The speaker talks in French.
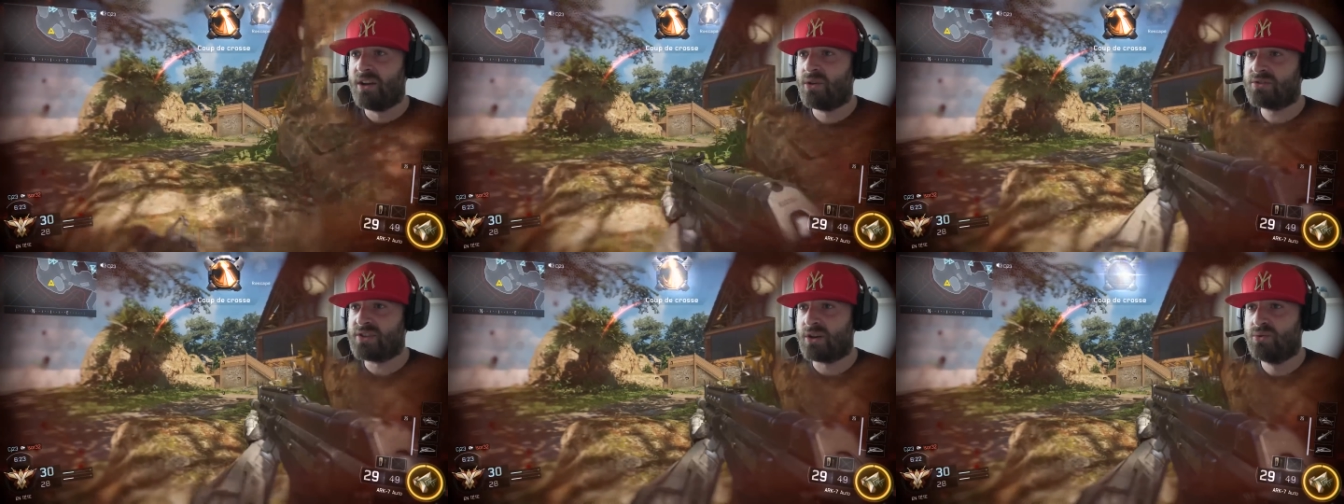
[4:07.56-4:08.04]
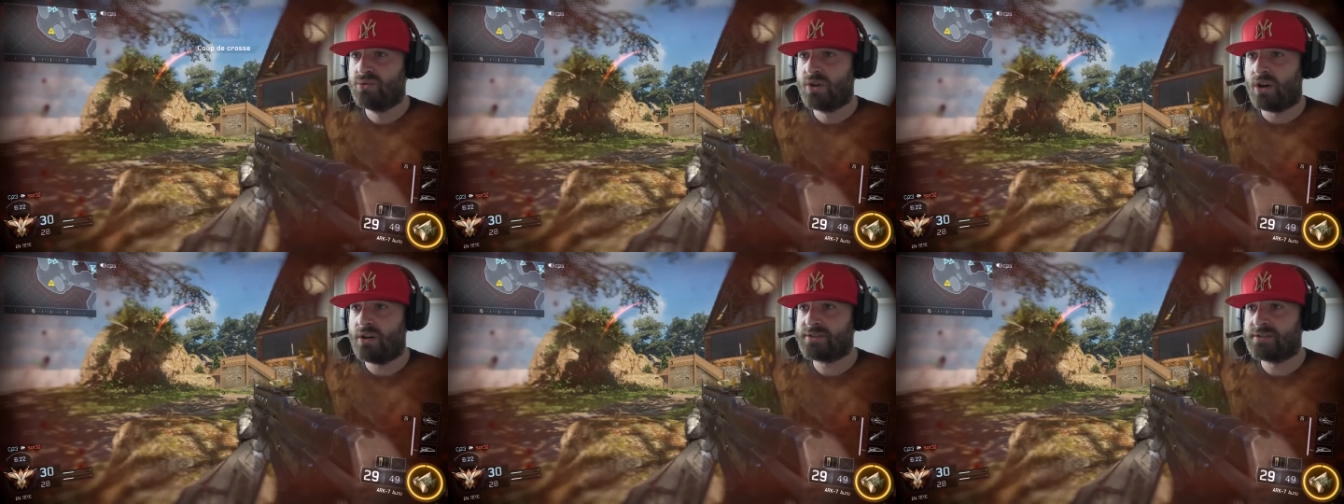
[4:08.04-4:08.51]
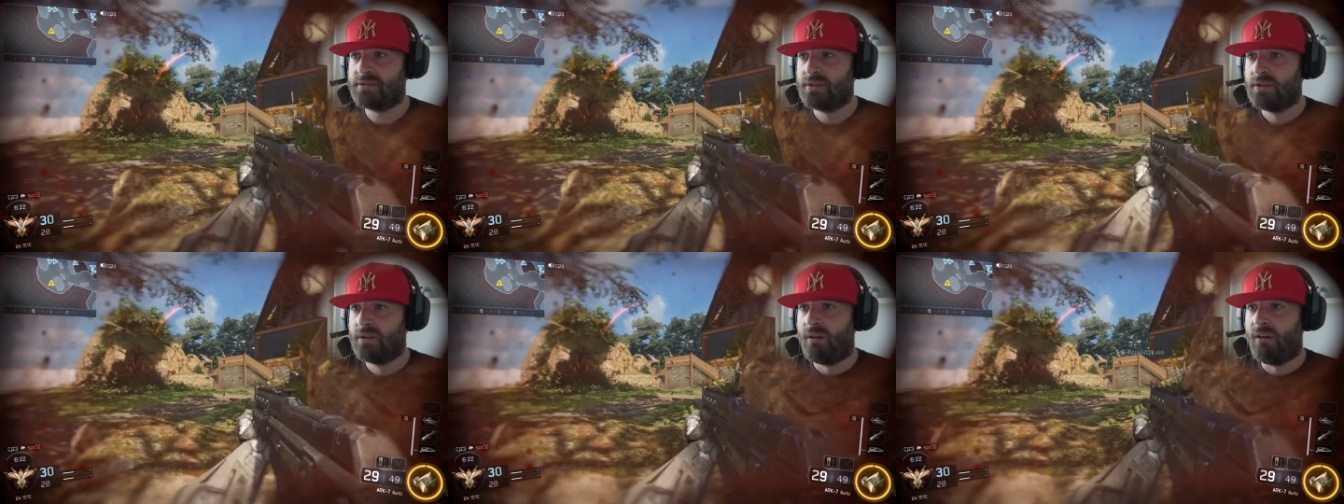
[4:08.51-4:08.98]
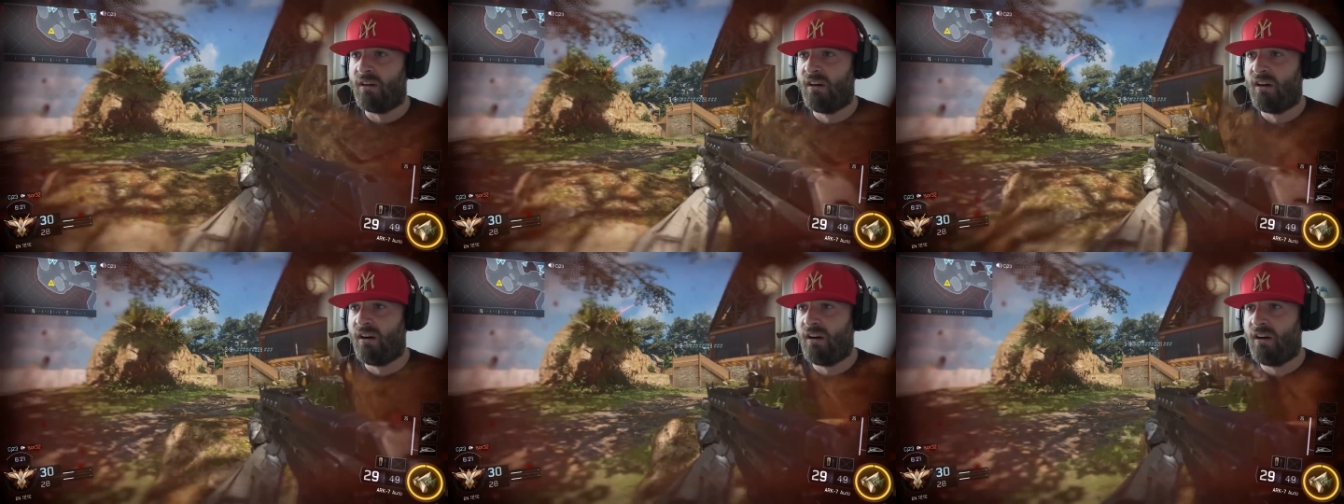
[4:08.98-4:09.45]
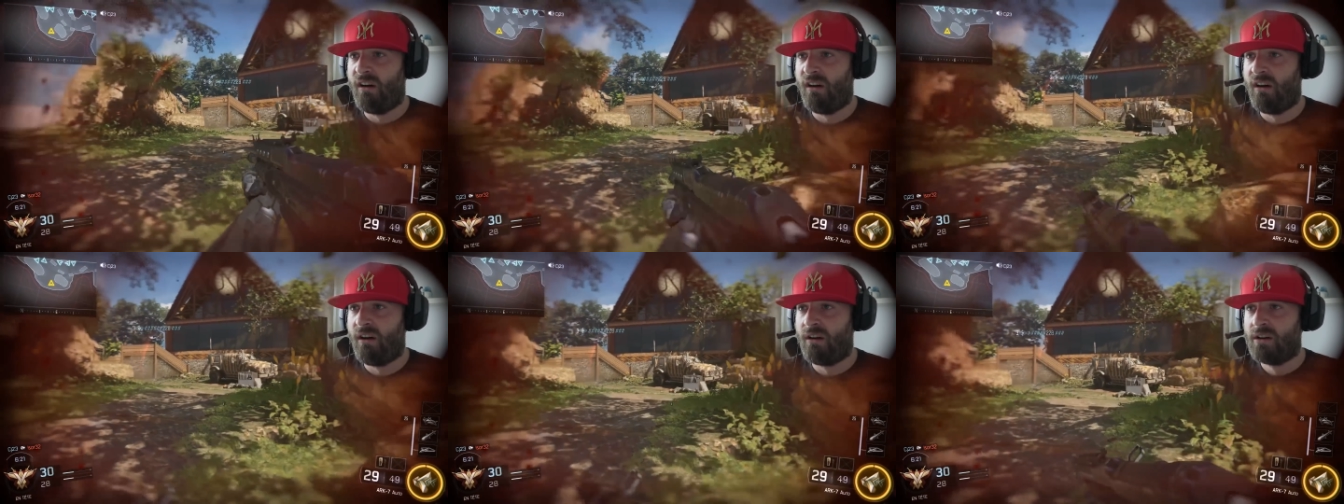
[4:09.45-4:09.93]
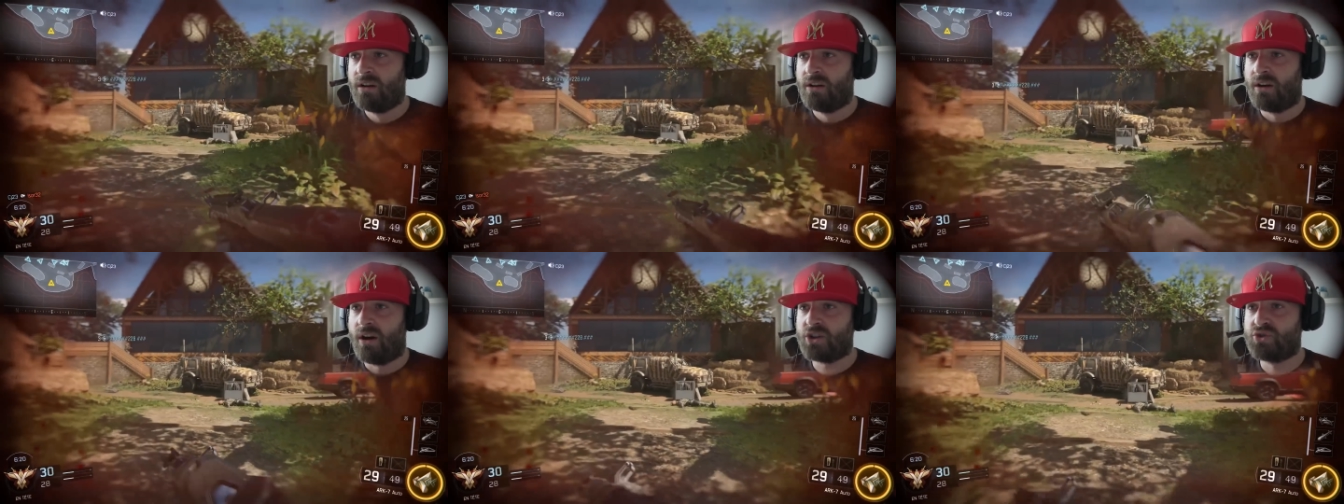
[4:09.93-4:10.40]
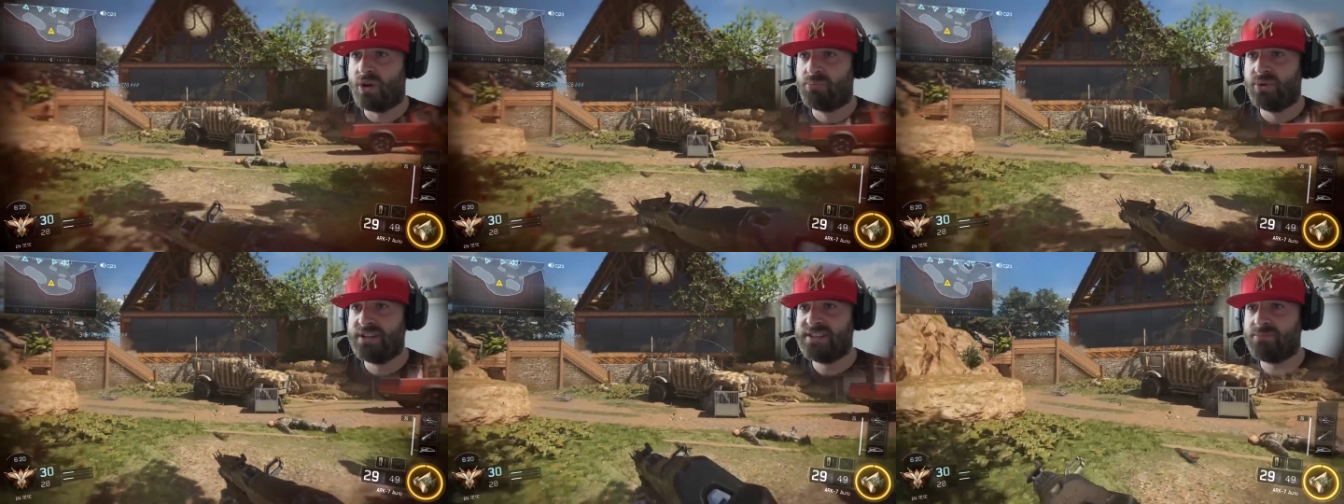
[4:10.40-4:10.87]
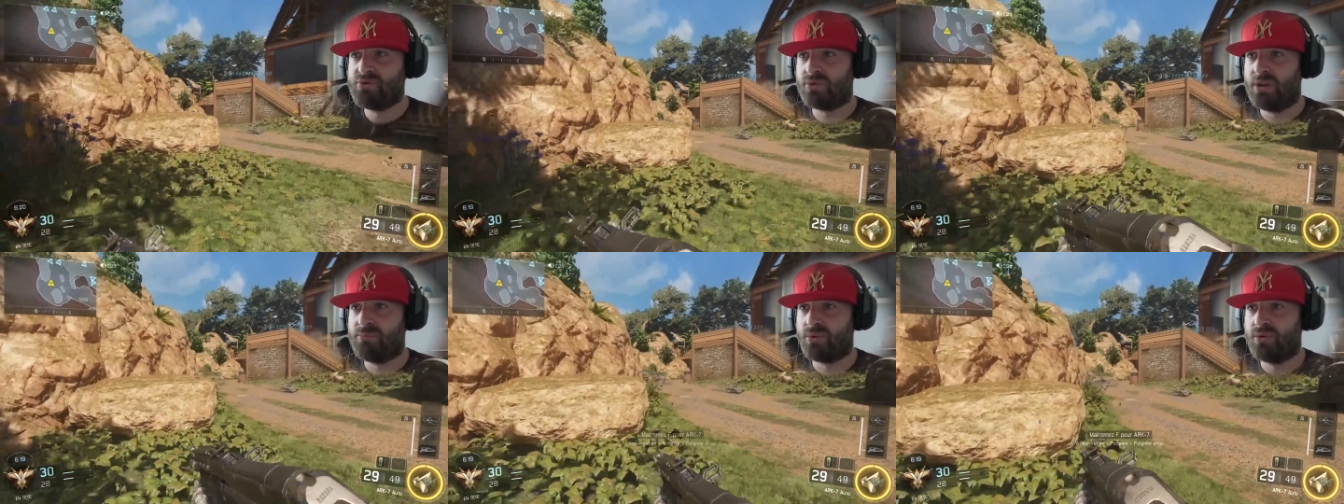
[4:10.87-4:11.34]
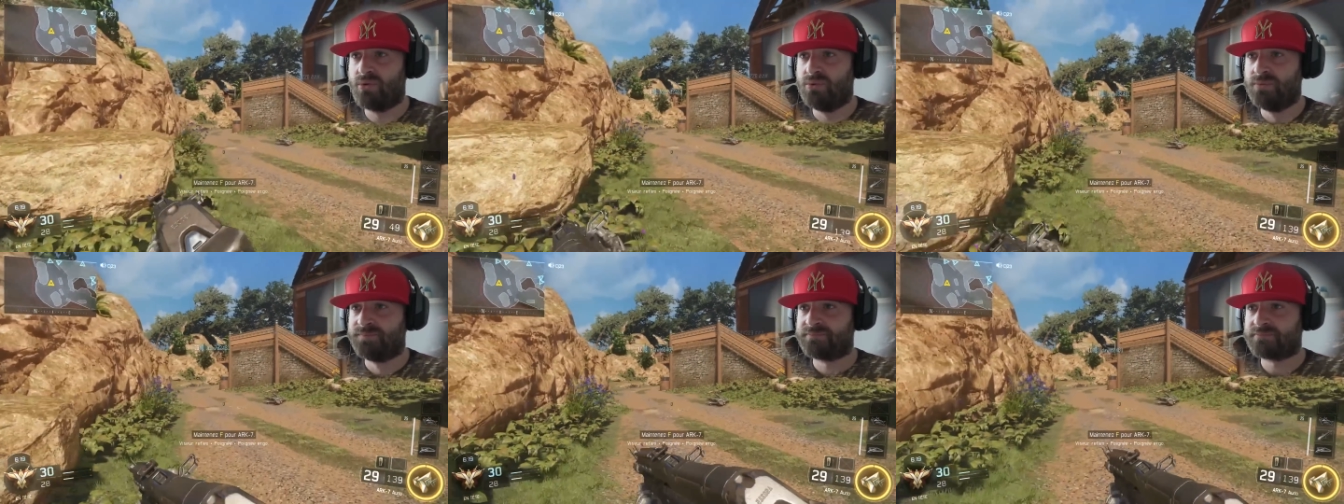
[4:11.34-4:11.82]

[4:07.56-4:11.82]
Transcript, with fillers: Ah non c'est un coup de crosse. Oh Ah je suis un peu déception là pour le coup.